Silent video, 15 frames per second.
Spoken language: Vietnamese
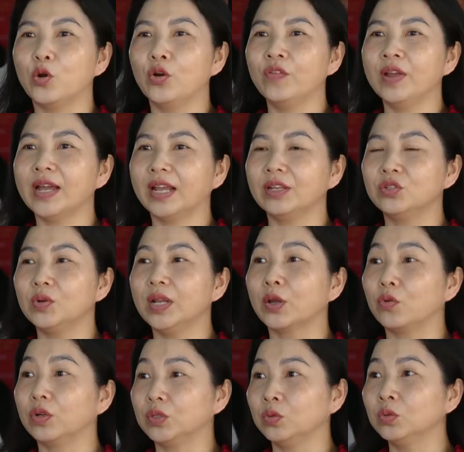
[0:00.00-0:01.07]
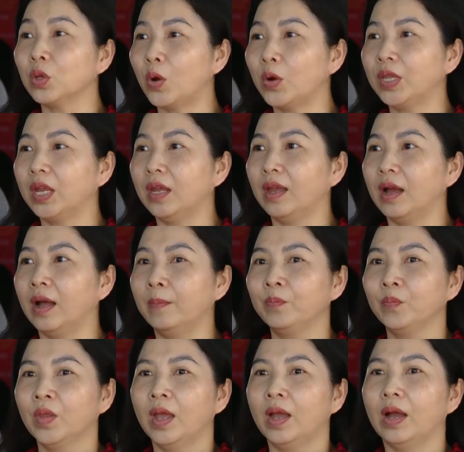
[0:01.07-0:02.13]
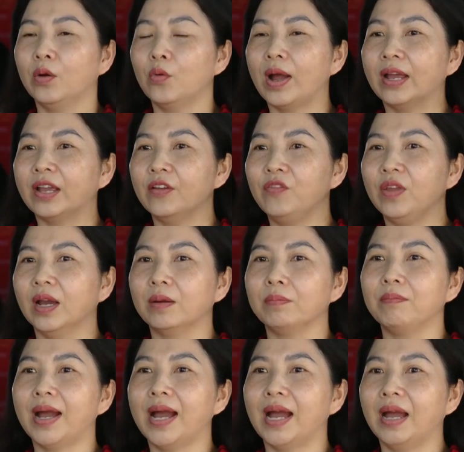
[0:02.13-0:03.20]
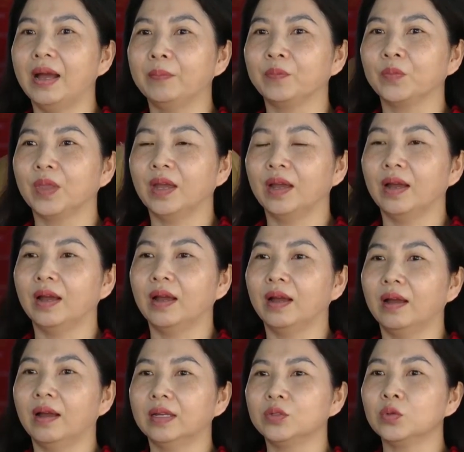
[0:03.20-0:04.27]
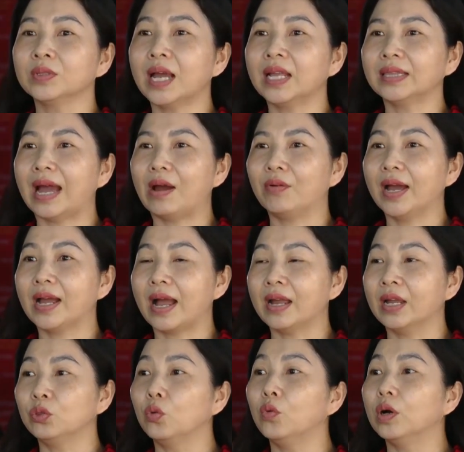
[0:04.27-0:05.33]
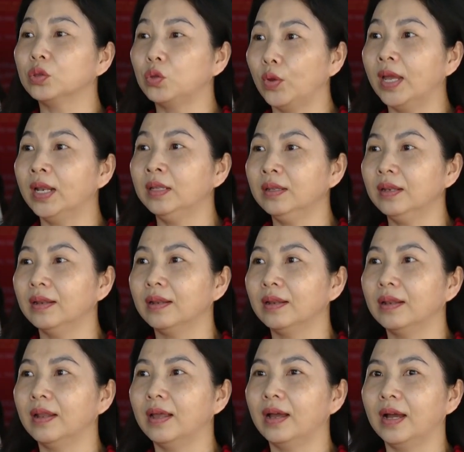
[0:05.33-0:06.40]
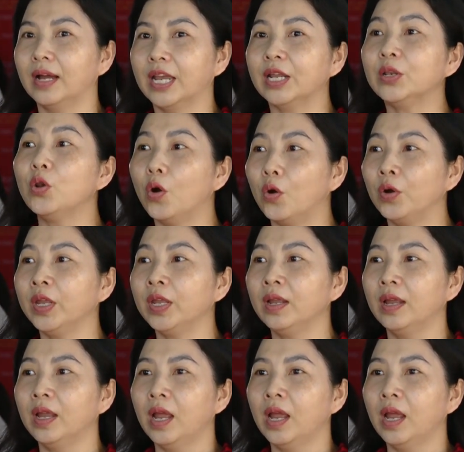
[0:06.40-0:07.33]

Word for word: Đối với ngành du lịch của chúng tôi thì ngoài cái việc mà chúng ta tạo ra các cái tour tuyến kết nối